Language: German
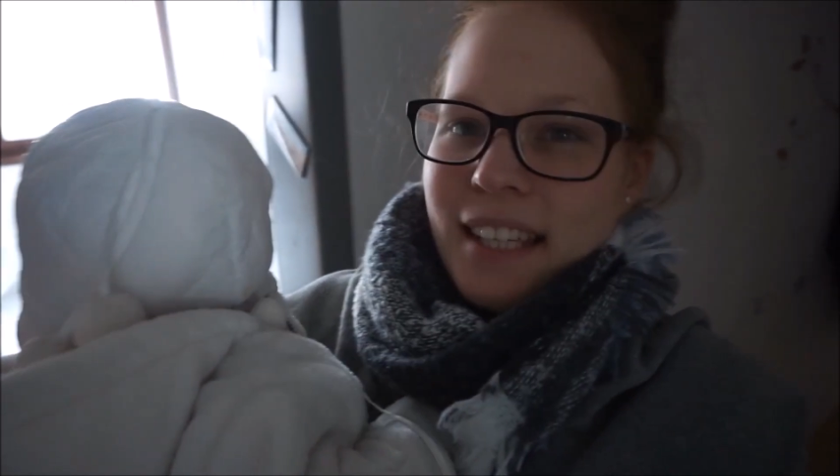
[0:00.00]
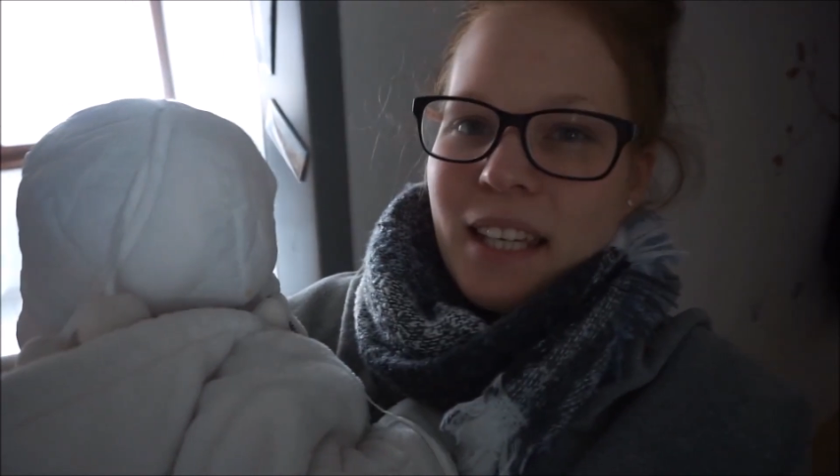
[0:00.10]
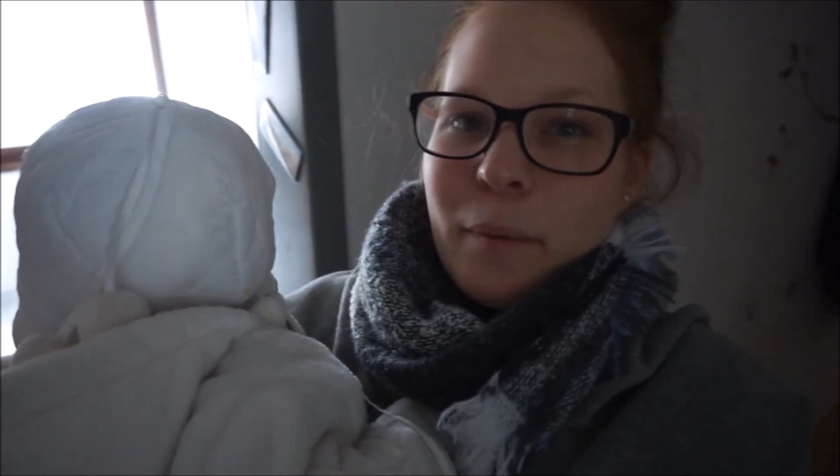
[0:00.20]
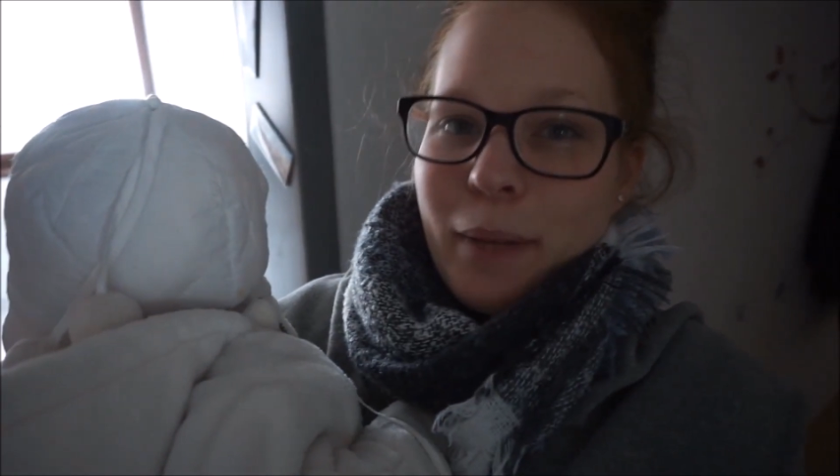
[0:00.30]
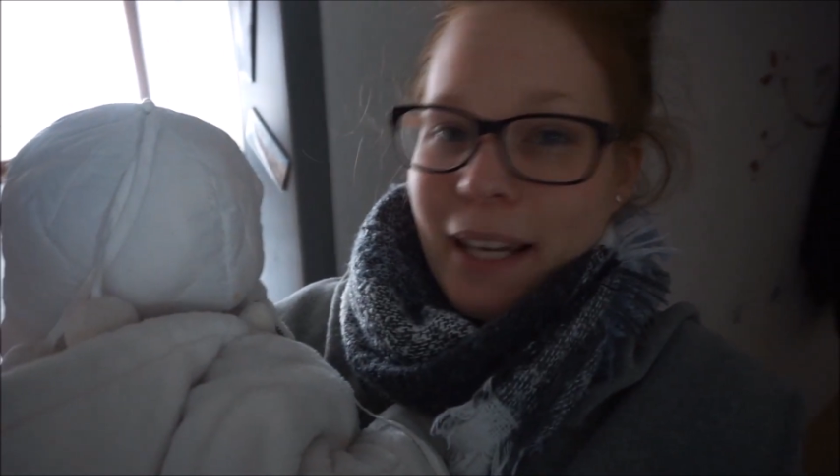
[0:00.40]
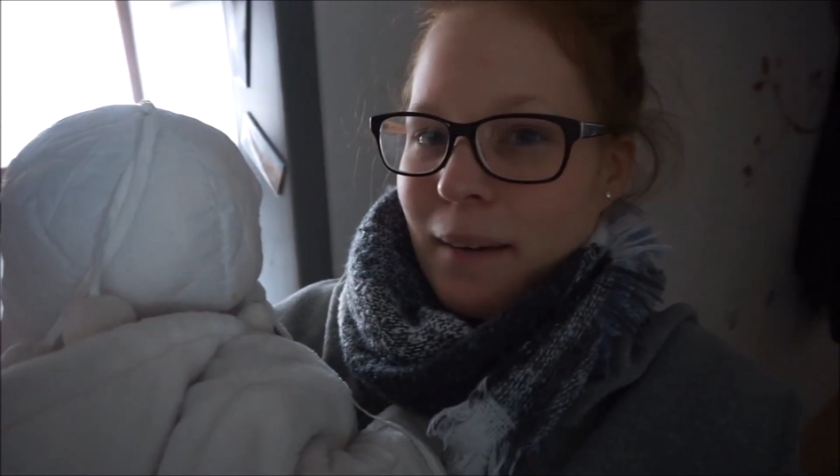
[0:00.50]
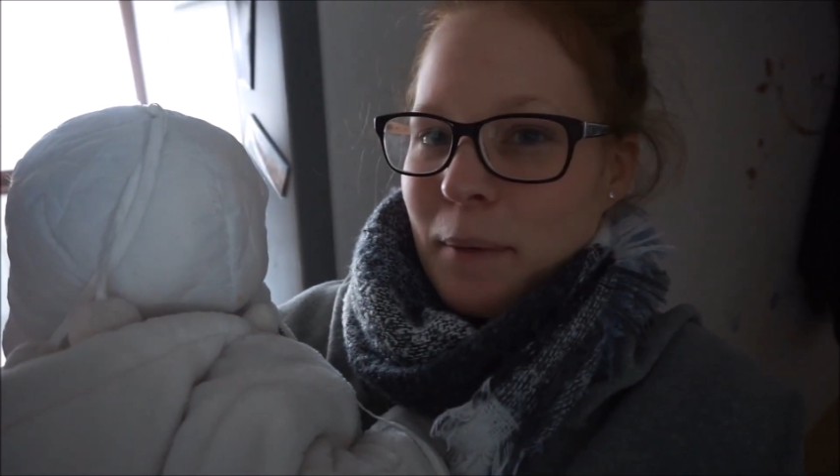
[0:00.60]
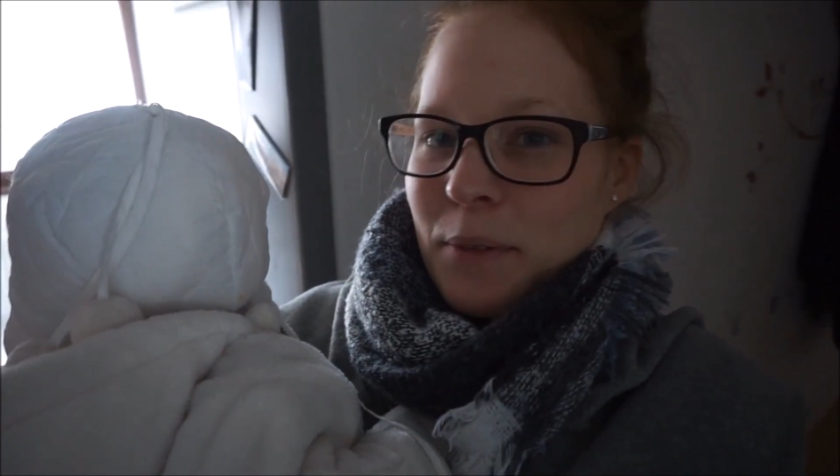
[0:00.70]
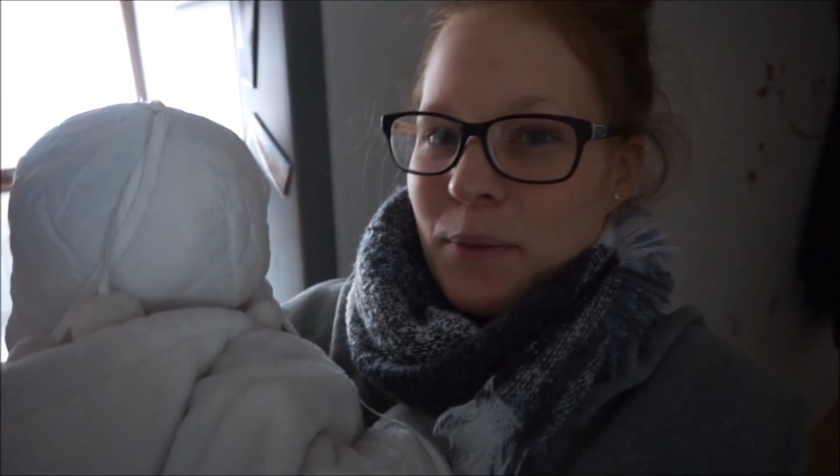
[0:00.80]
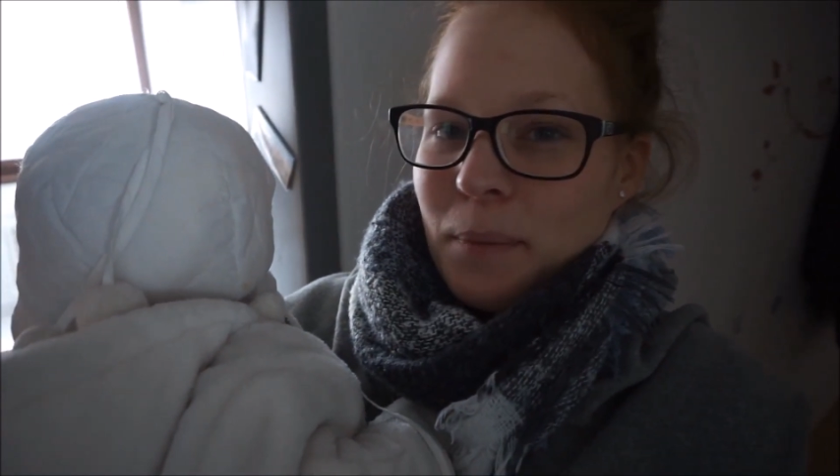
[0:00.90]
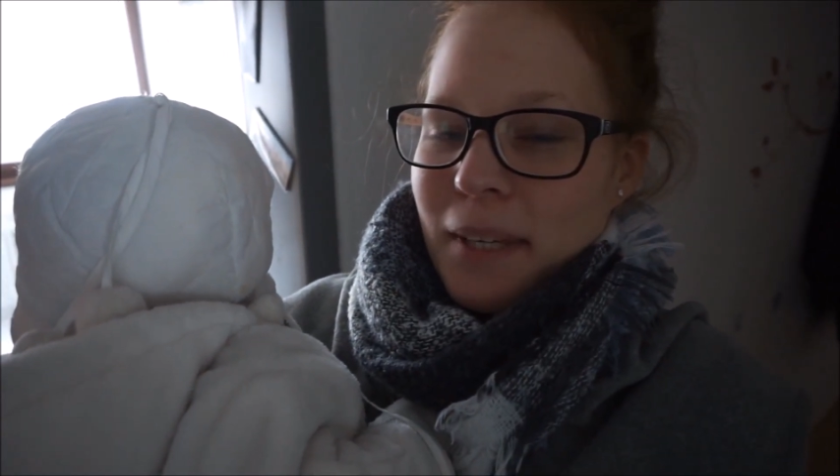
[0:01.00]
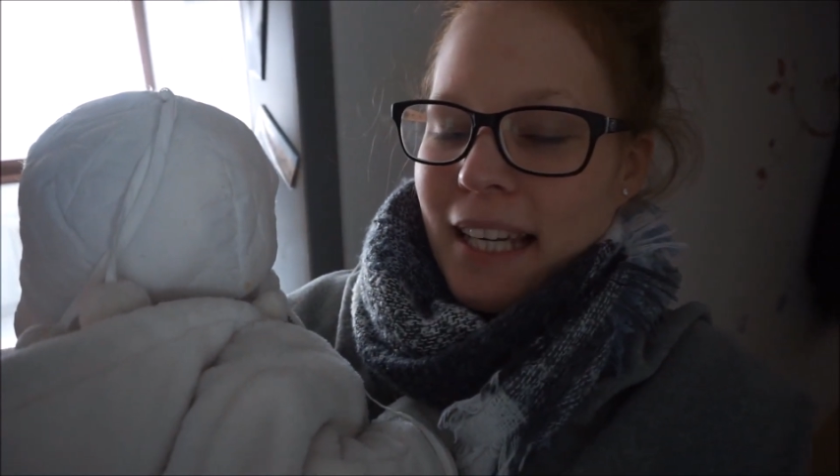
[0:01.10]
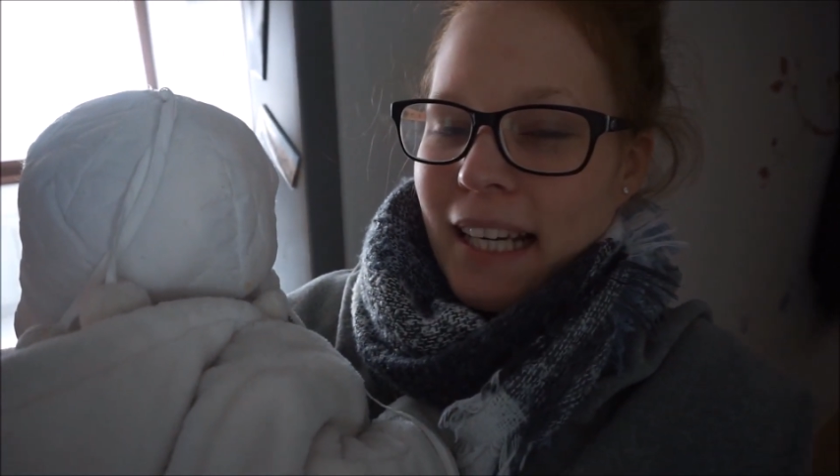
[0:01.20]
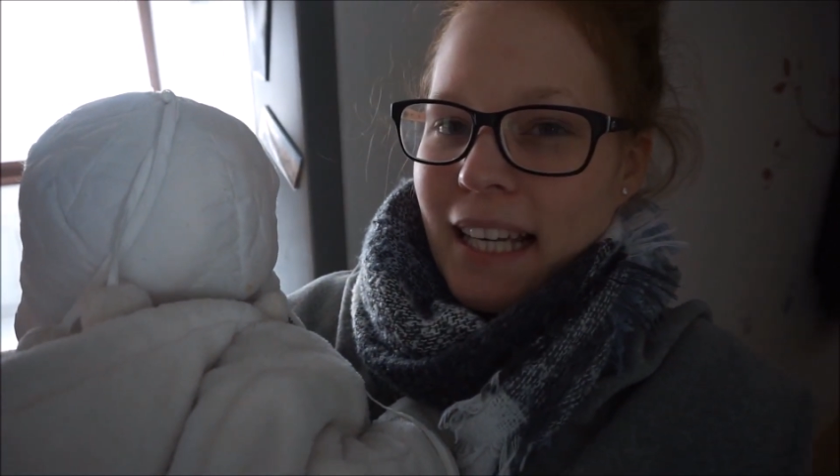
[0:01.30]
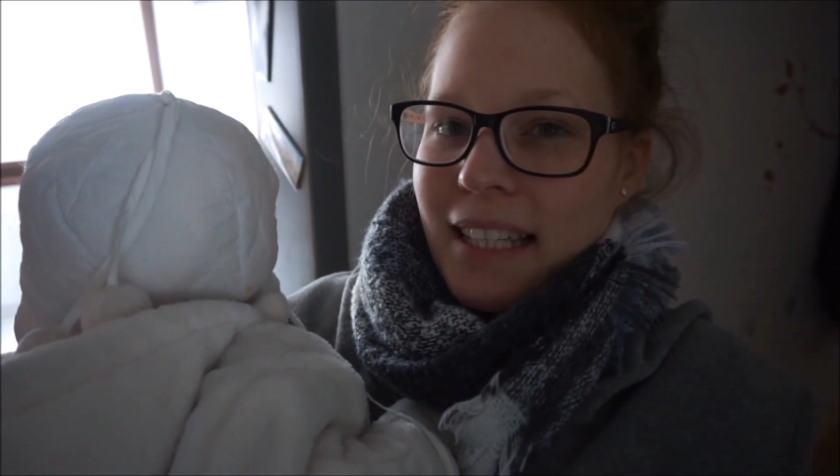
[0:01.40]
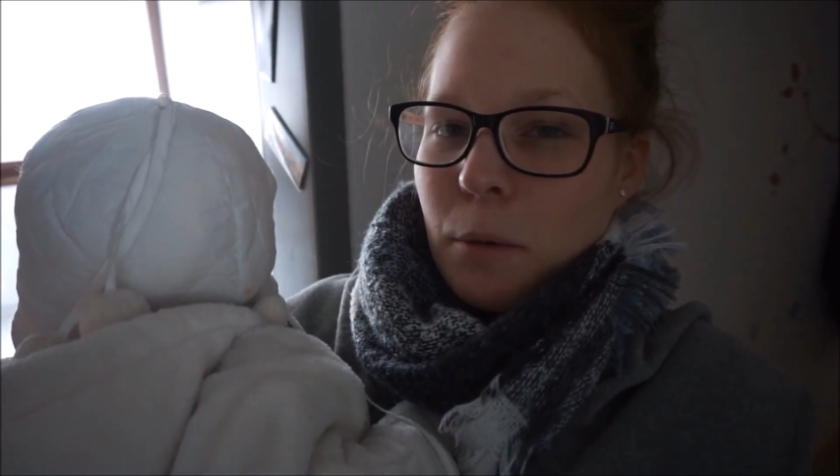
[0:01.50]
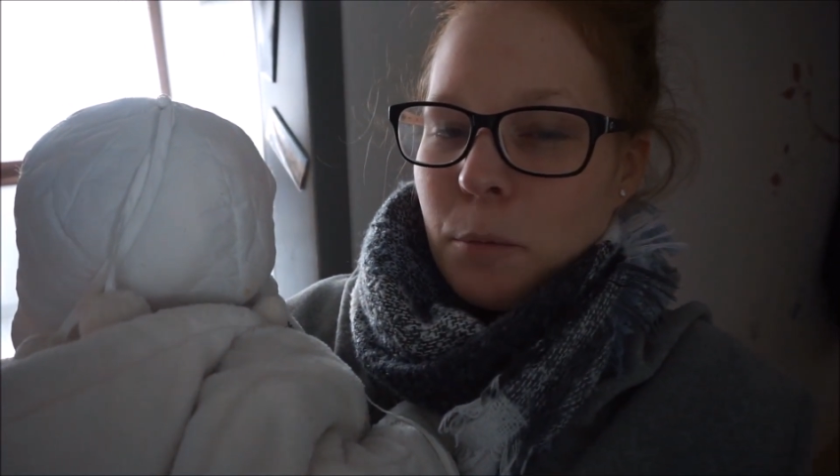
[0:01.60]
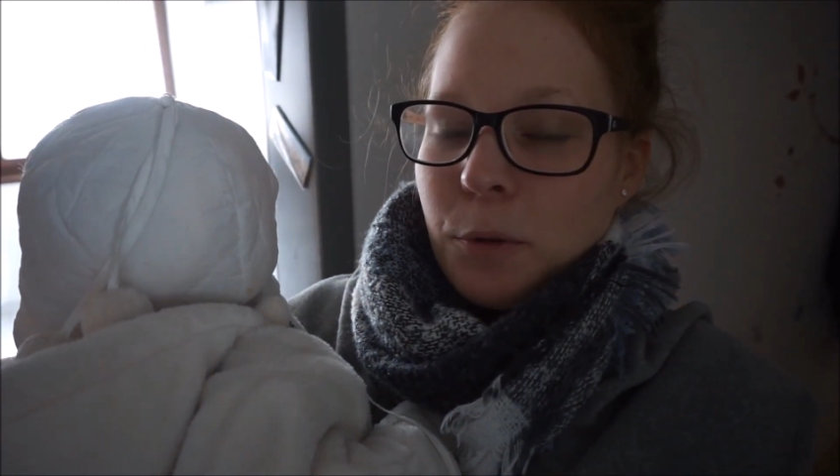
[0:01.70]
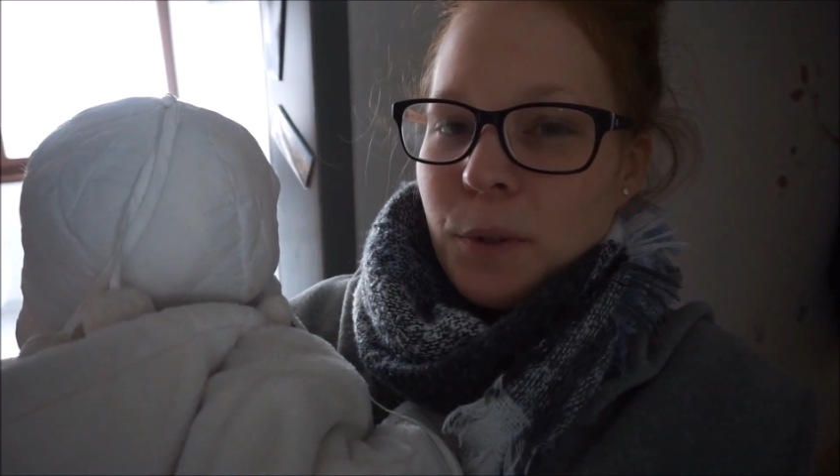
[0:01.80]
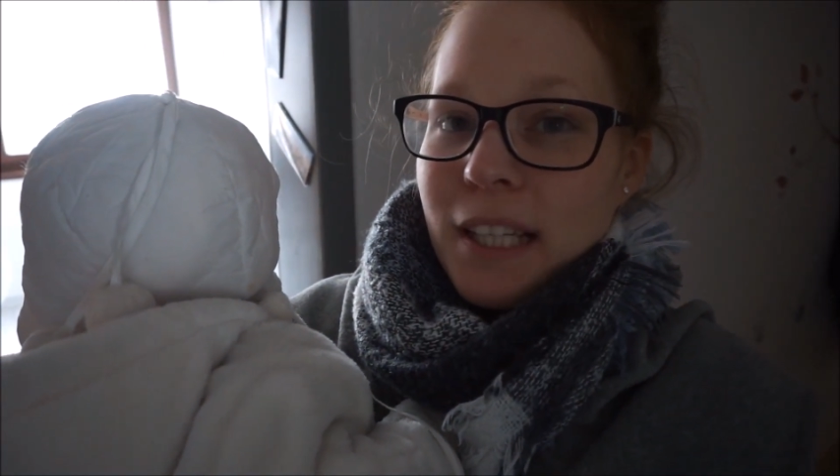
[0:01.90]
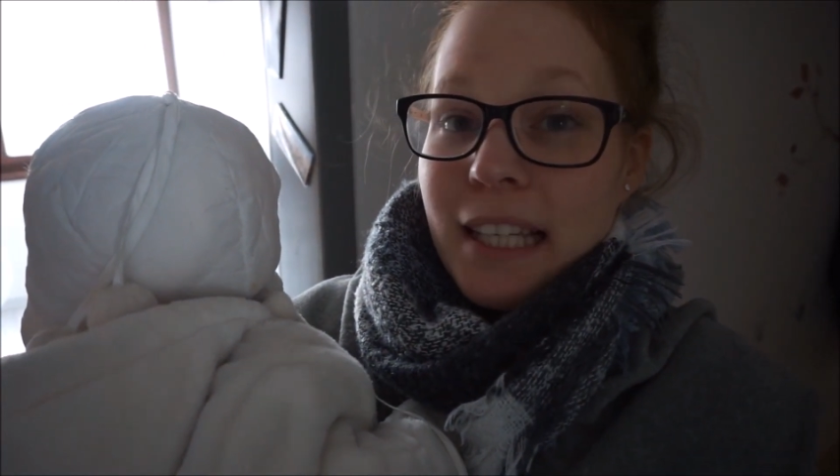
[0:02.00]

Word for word: gehen Milena Maus vom Kindergarten abholen.